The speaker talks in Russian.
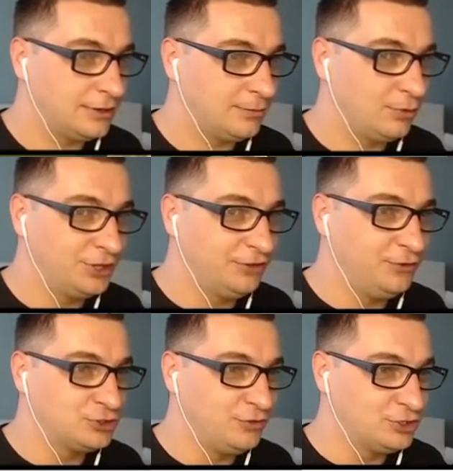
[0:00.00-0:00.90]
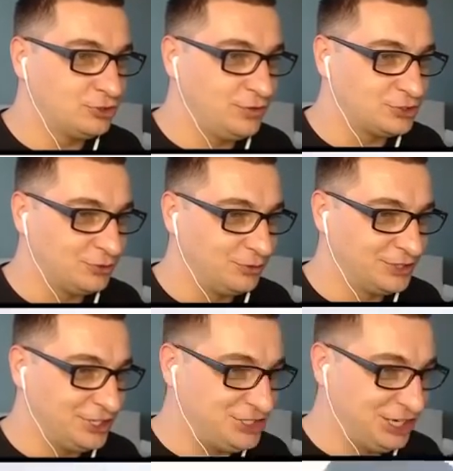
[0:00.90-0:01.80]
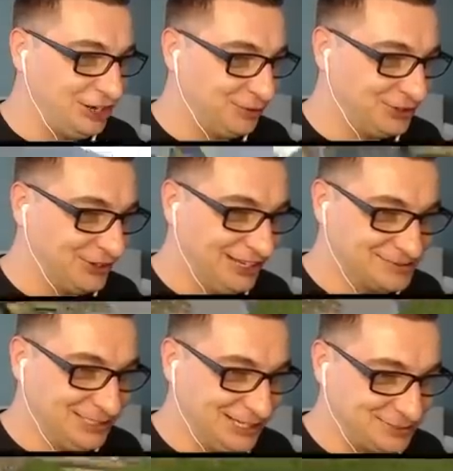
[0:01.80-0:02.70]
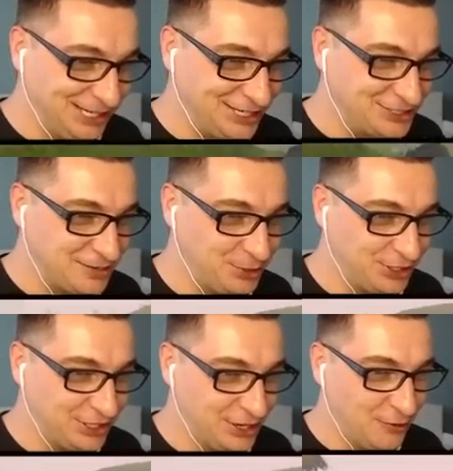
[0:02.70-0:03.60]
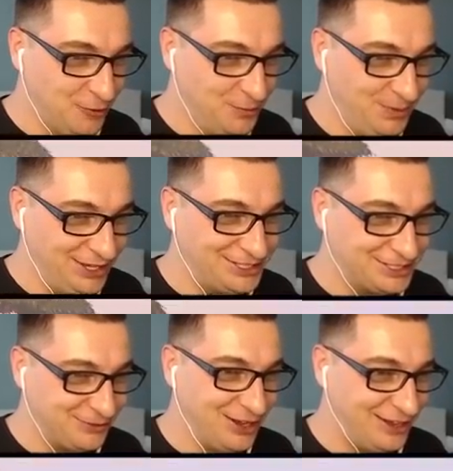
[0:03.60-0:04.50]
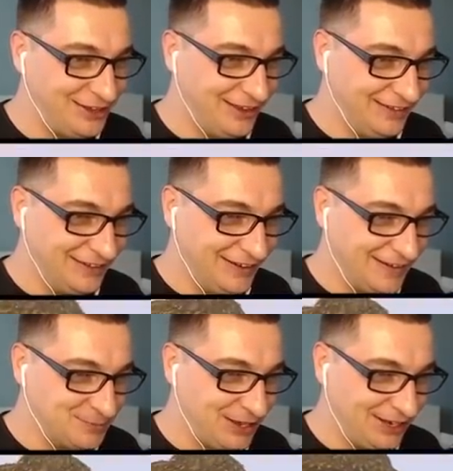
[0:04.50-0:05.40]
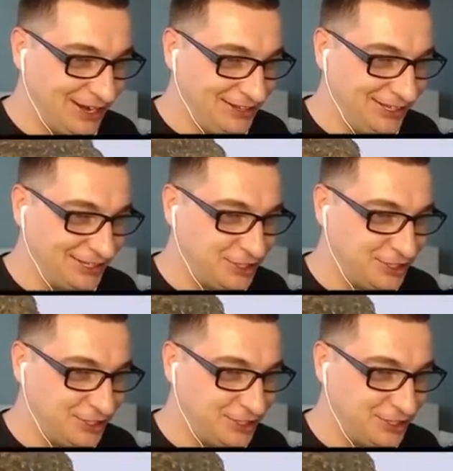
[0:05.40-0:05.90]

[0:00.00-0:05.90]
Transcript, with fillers: Понял, вижу, вижу, вижу. Сзади челик вот. Смотрите, смотрите, сейчас будет убийство от марионетки